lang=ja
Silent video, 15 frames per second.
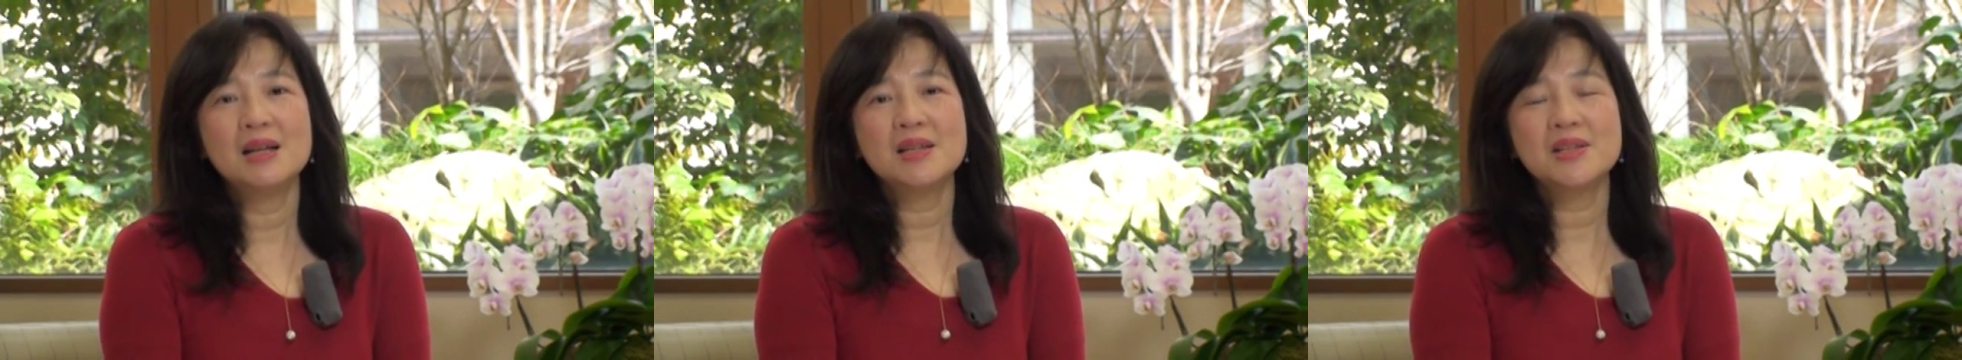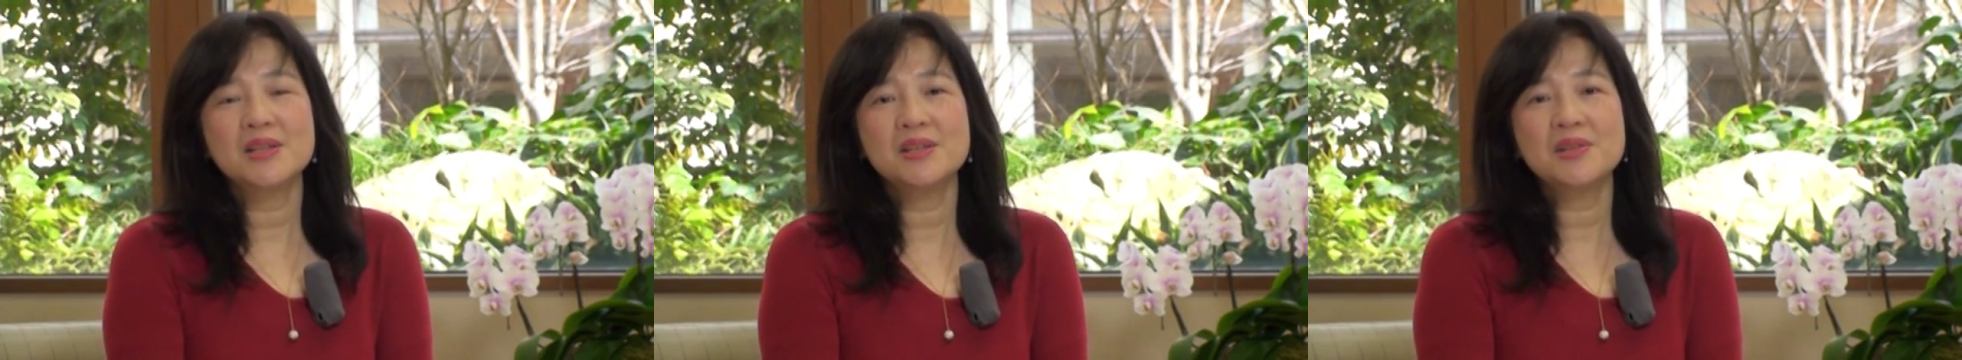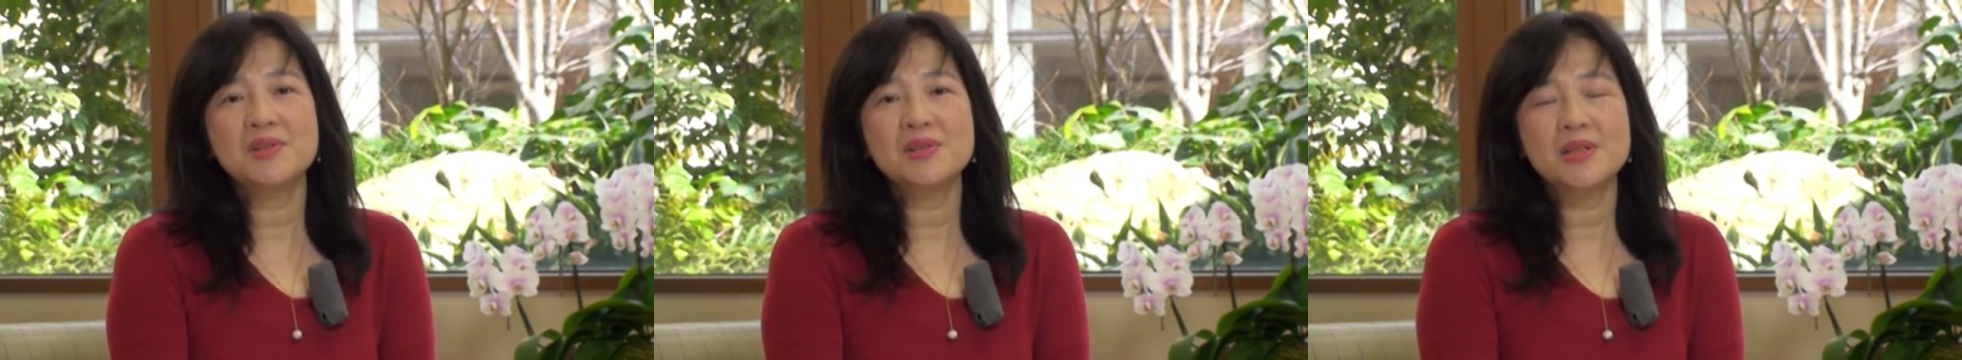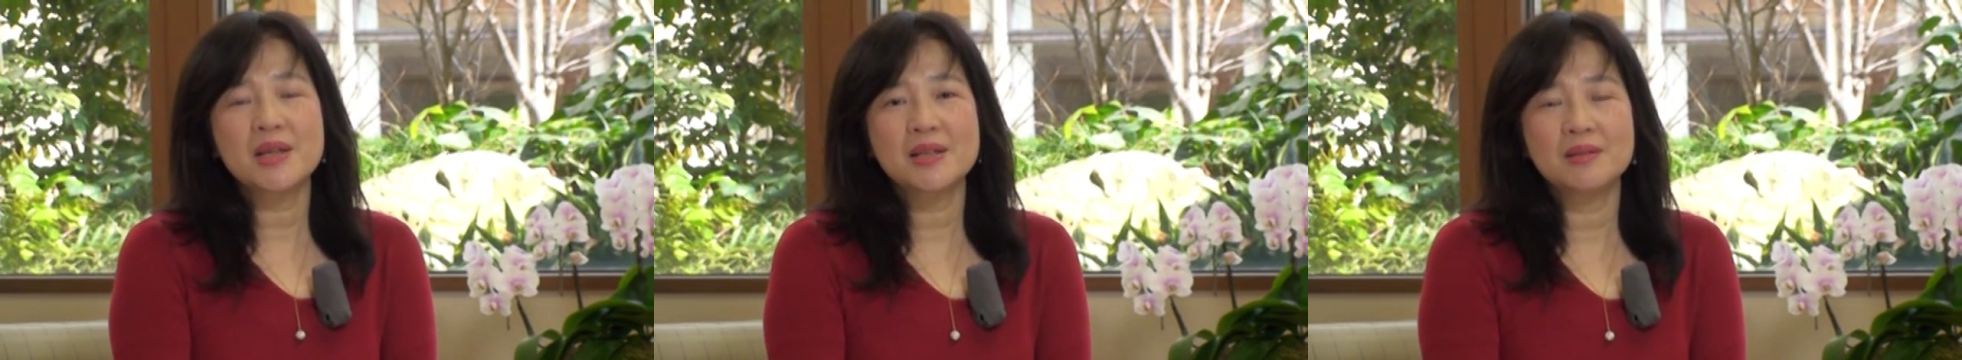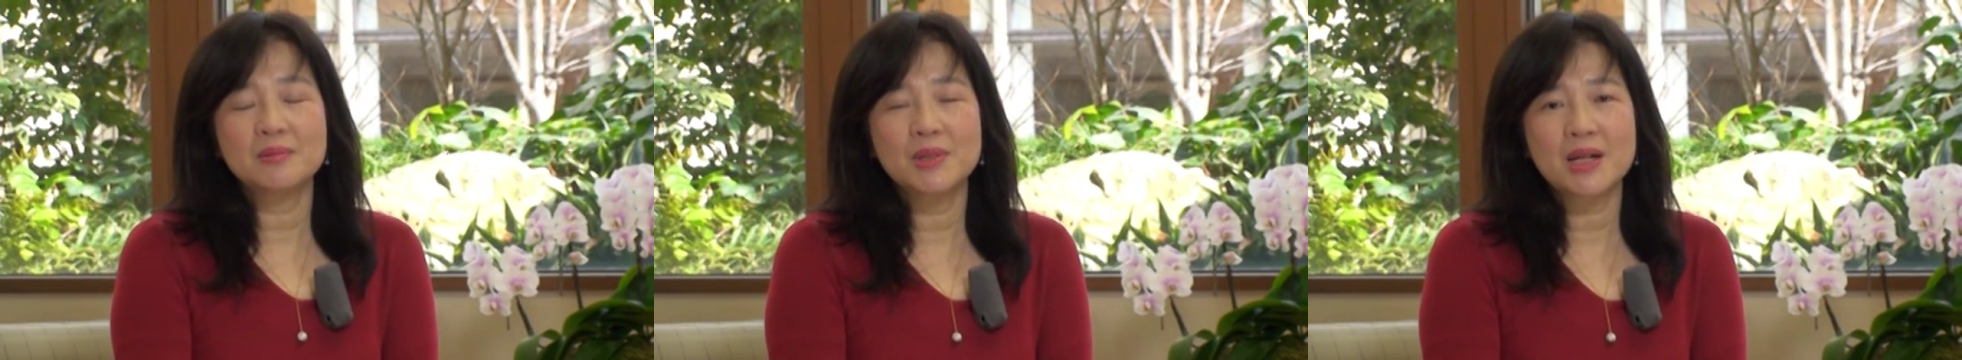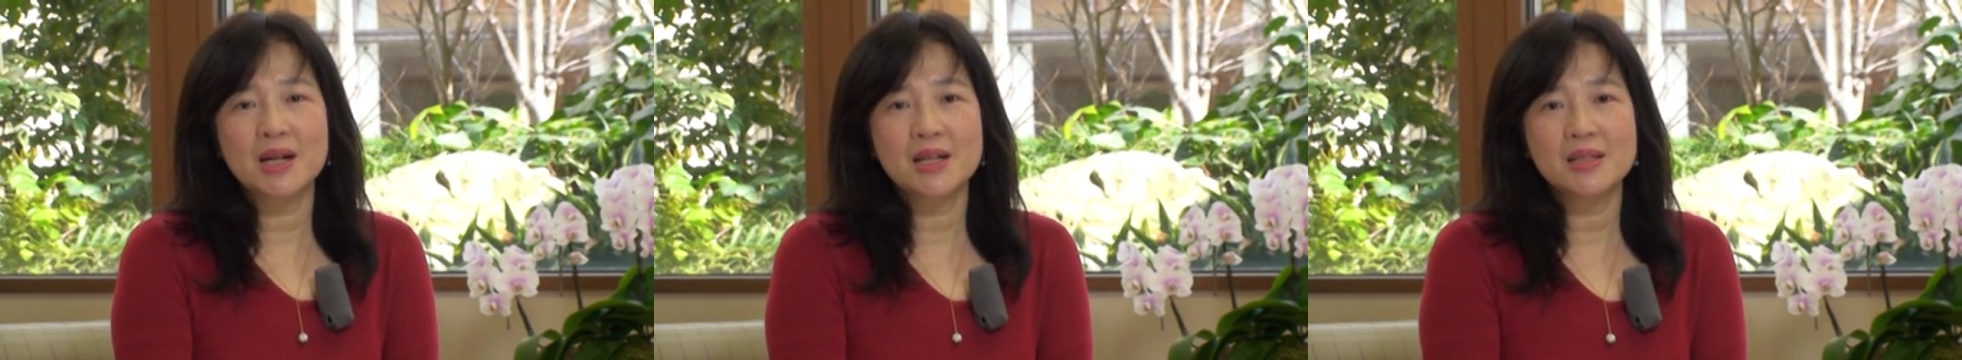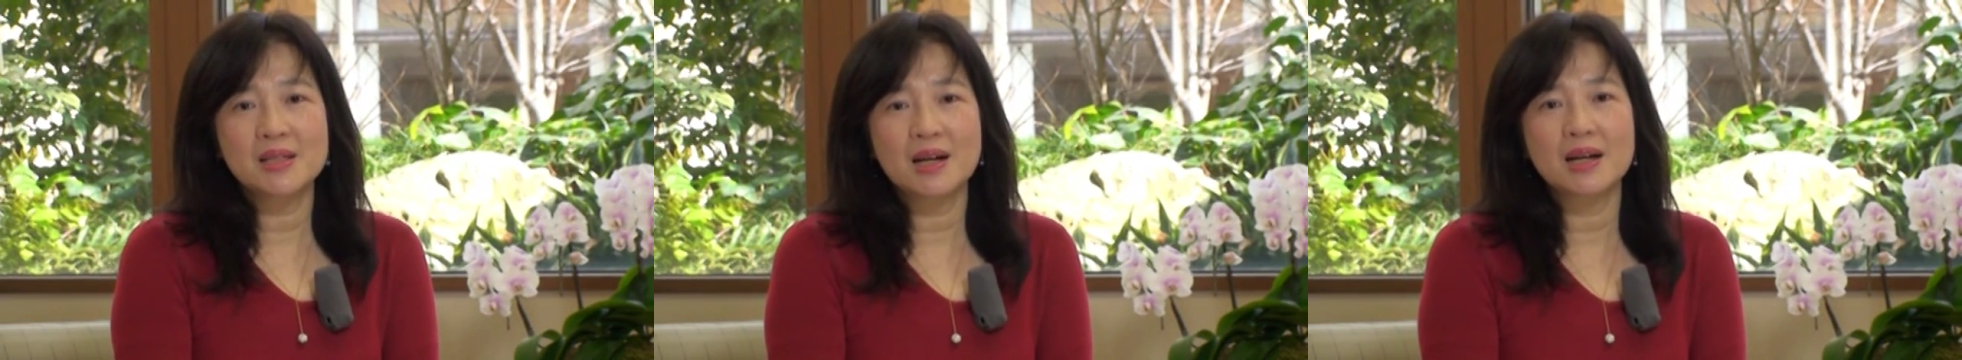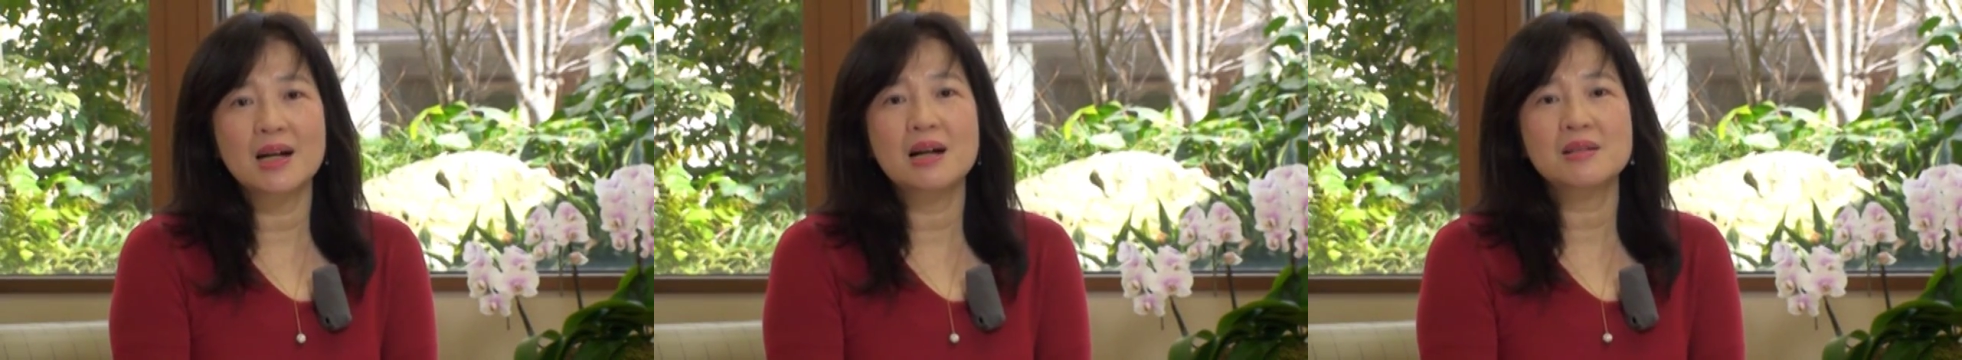新入生でお迎えし
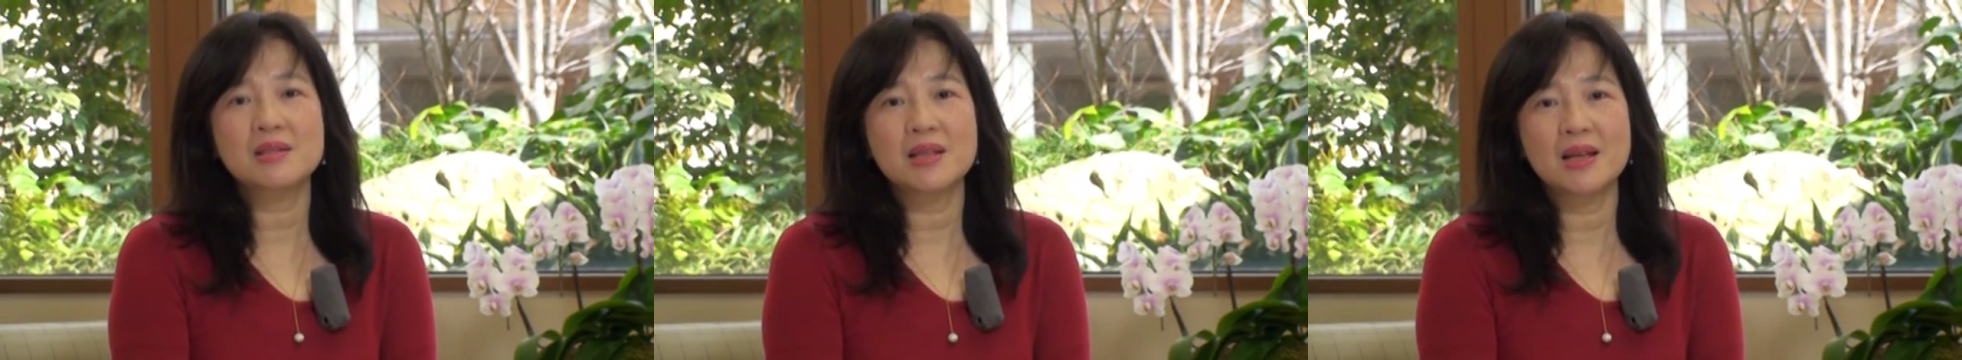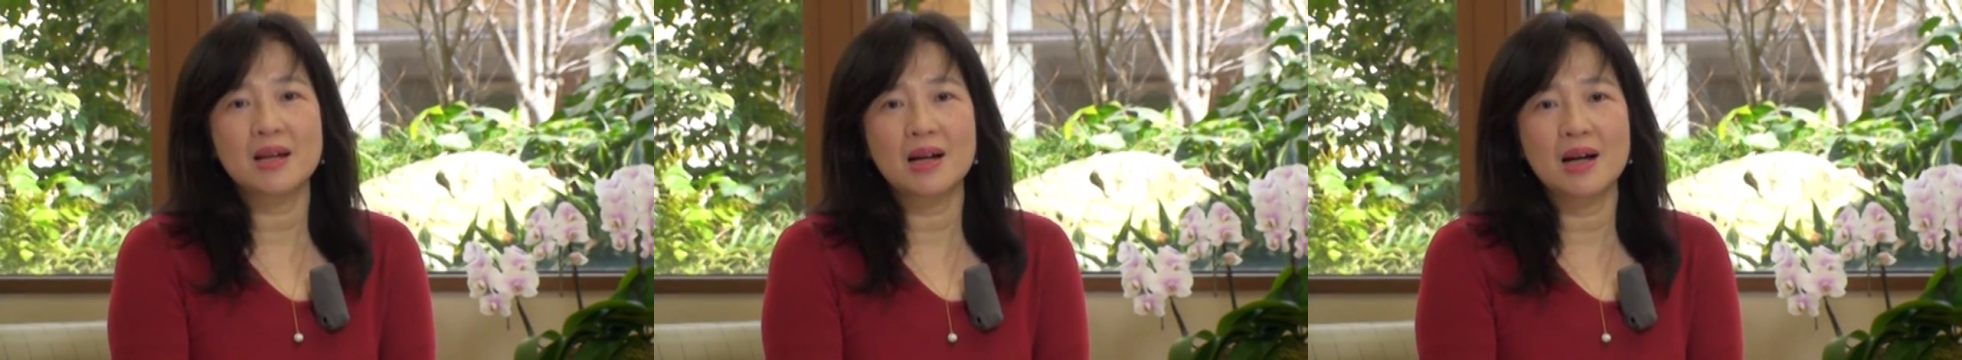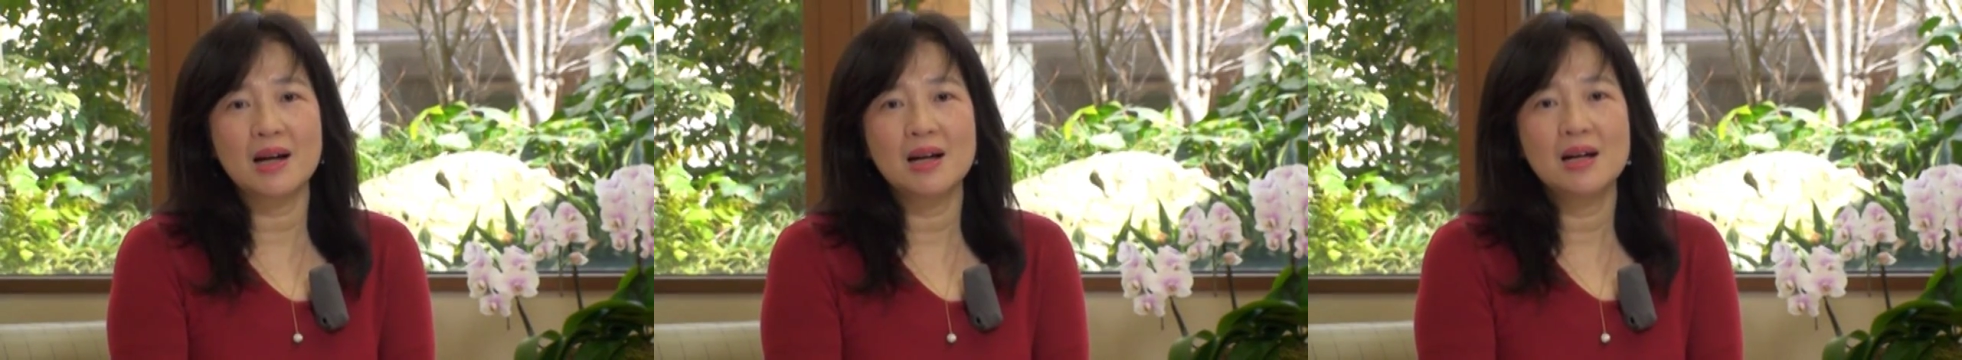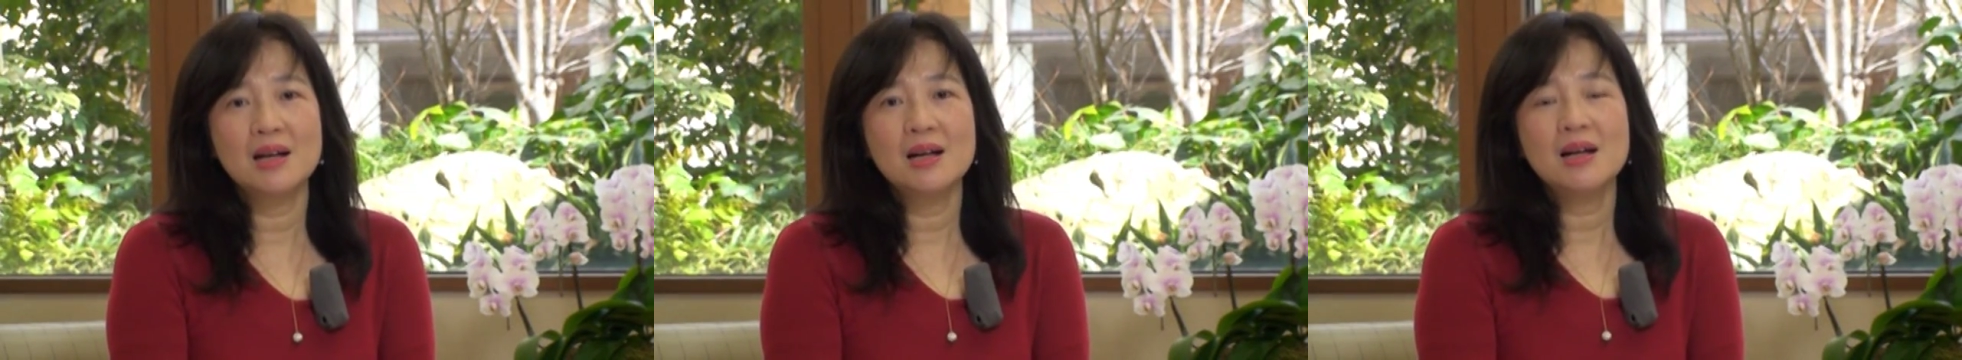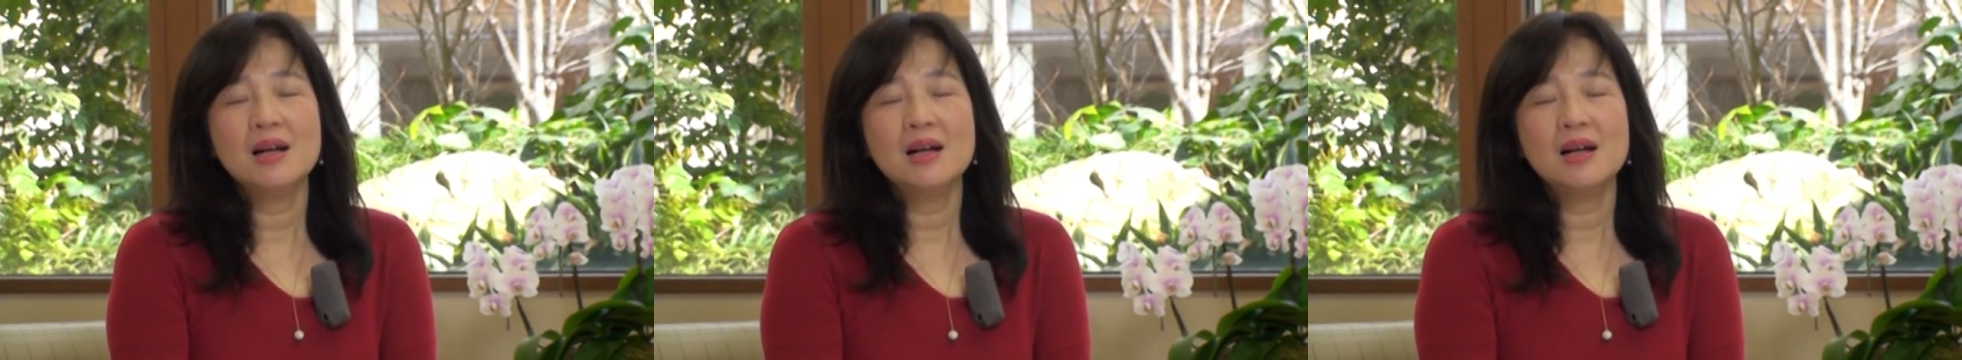た学生が